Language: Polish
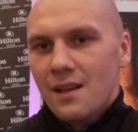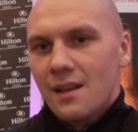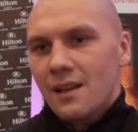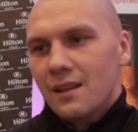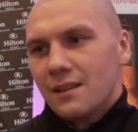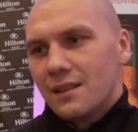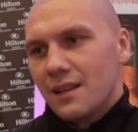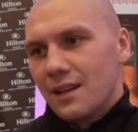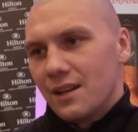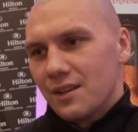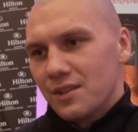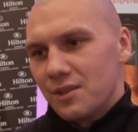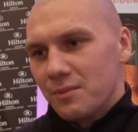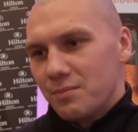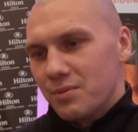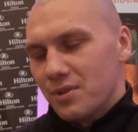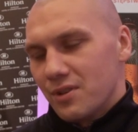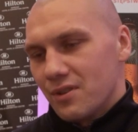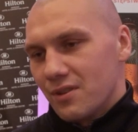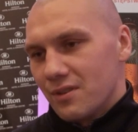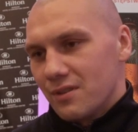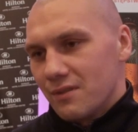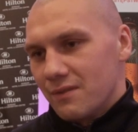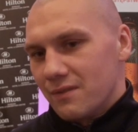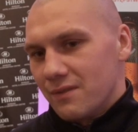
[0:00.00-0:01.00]
Teraz się
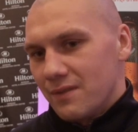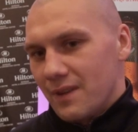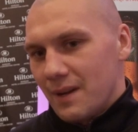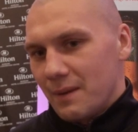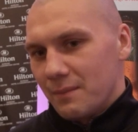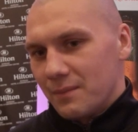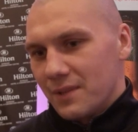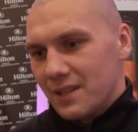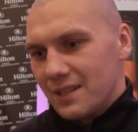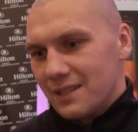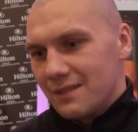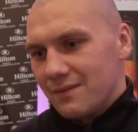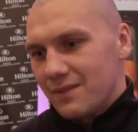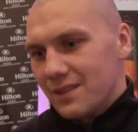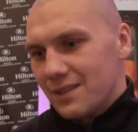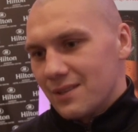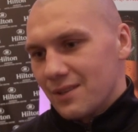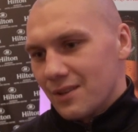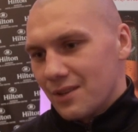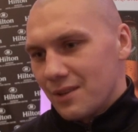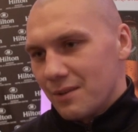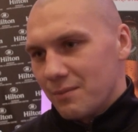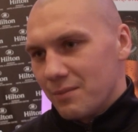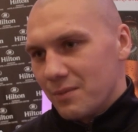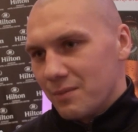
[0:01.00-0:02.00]
przygotowywałem To z
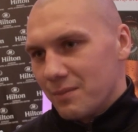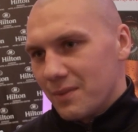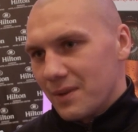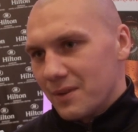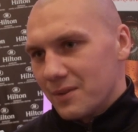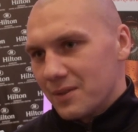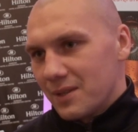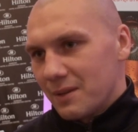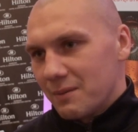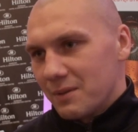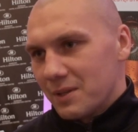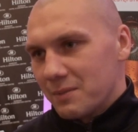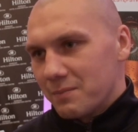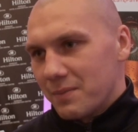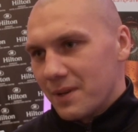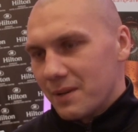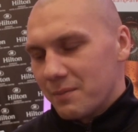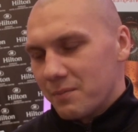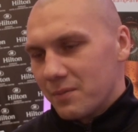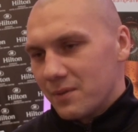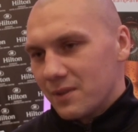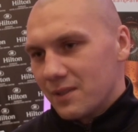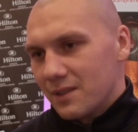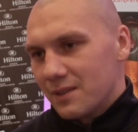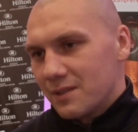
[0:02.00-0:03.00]
wysokimi, miałem samych spar
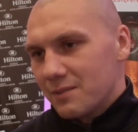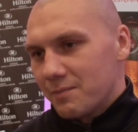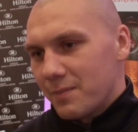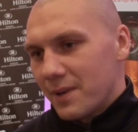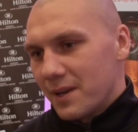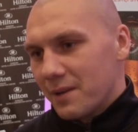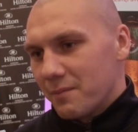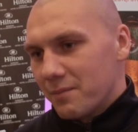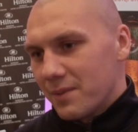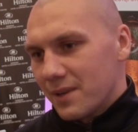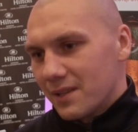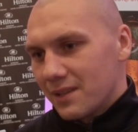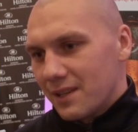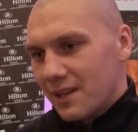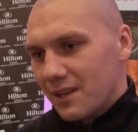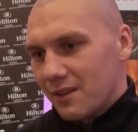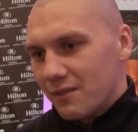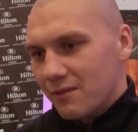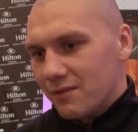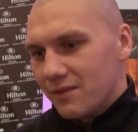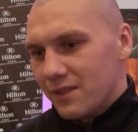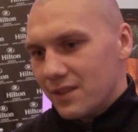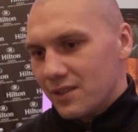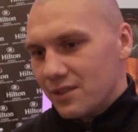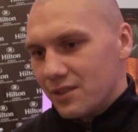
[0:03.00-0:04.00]
sparing
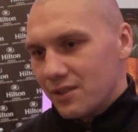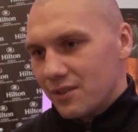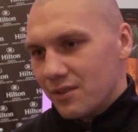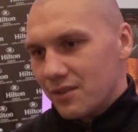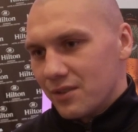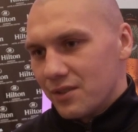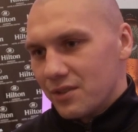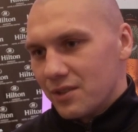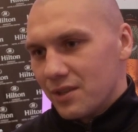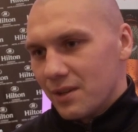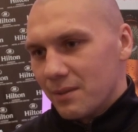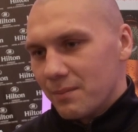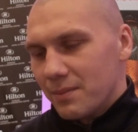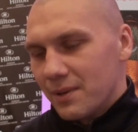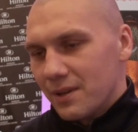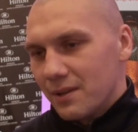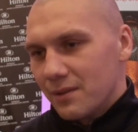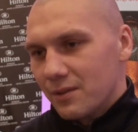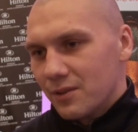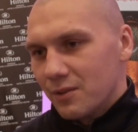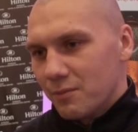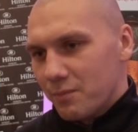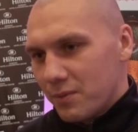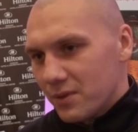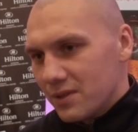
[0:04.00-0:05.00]
partnerów wyższych od siebie,
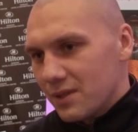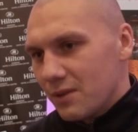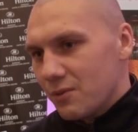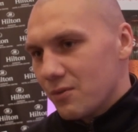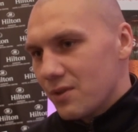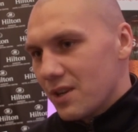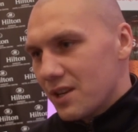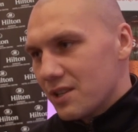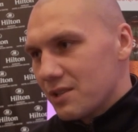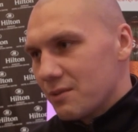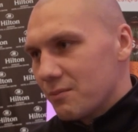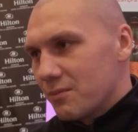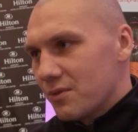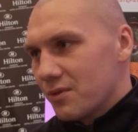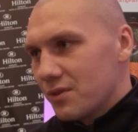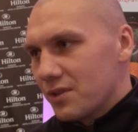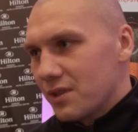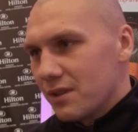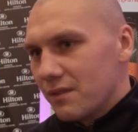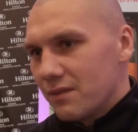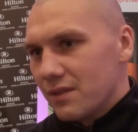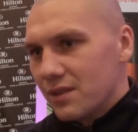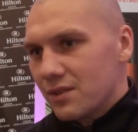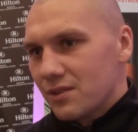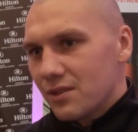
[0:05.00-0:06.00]
no poza Łukaszem
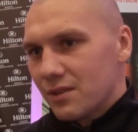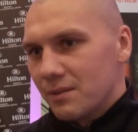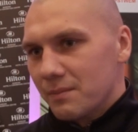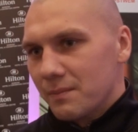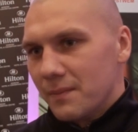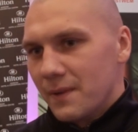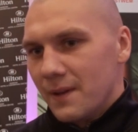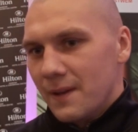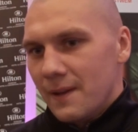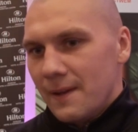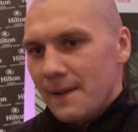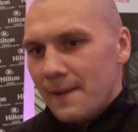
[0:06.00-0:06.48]
Rusiewiczem,